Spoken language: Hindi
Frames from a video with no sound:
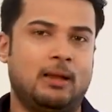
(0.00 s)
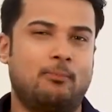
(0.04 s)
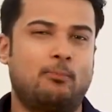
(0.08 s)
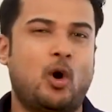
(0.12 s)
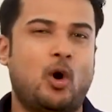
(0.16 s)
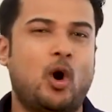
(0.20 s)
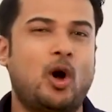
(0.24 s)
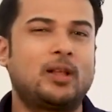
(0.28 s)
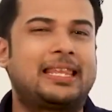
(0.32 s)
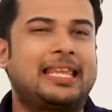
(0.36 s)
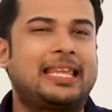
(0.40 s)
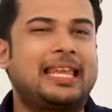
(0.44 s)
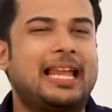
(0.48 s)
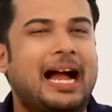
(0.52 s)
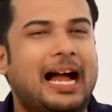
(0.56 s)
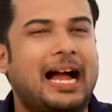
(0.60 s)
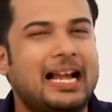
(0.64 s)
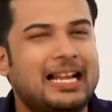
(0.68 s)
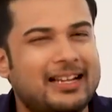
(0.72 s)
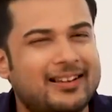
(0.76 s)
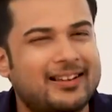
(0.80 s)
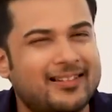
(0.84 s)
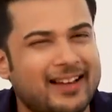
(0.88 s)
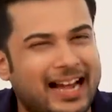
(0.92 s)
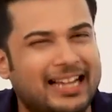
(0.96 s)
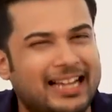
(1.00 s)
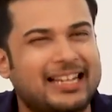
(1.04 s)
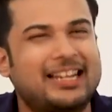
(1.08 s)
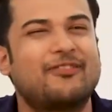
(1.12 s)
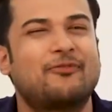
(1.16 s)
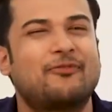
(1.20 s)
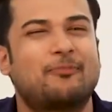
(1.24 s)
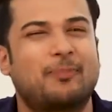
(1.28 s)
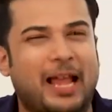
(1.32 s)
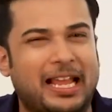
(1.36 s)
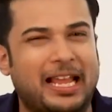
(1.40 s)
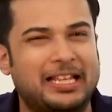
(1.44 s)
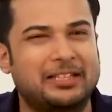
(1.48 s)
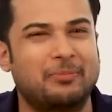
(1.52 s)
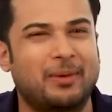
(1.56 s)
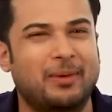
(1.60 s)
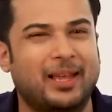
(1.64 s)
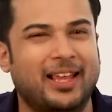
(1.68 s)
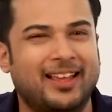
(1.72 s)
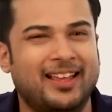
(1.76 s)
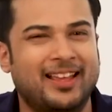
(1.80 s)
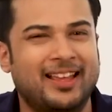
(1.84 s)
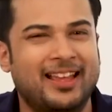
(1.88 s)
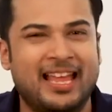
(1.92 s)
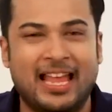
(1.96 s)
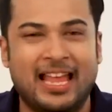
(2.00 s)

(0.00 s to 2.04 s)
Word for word: बहुत ही अट्रैक्टिव प्राइस में